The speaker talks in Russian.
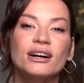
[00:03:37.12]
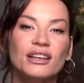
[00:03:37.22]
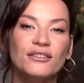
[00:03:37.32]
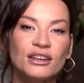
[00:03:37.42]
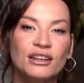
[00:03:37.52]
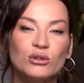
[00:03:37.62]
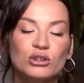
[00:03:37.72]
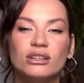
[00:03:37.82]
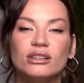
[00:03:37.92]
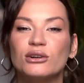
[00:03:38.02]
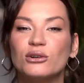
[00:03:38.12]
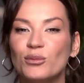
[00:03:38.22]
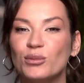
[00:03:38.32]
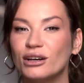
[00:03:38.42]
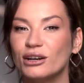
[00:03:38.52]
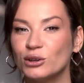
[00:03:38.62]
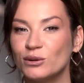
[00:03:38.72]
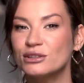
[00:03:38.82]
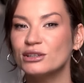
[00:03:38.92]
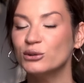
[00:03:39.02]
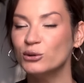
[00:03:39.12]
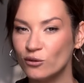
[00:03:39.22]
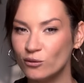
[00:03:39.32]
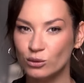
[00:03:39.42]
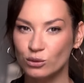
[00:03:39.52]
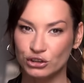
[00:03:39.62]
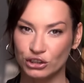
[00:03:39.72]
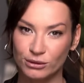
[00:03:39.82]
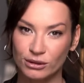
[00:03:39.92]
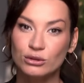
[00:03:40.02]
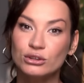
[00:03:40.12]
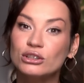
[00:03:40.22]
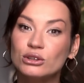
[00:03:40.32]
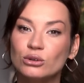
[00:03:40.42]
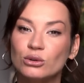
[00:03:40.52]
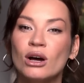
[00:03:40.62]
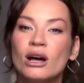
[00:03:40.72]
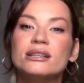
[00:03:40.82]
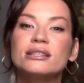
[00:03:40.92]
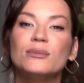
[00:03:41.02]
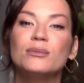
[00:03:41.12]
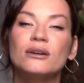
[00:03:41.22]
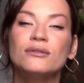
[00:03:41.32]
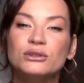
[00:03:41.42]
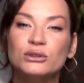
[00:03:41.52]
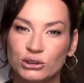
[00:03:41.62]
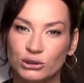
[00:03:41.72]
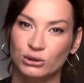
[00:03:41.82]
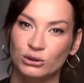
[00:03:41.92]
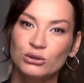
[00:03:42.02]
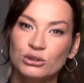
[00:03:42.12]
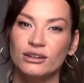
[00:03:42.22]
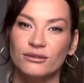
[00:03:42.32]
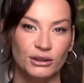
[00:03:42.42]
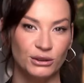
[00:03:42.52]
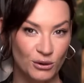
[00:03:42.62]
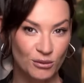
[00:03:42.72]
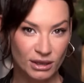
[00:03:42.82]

Котофее можно легко подготовиться к новому учебному сезону, собрав все, что нужно в одном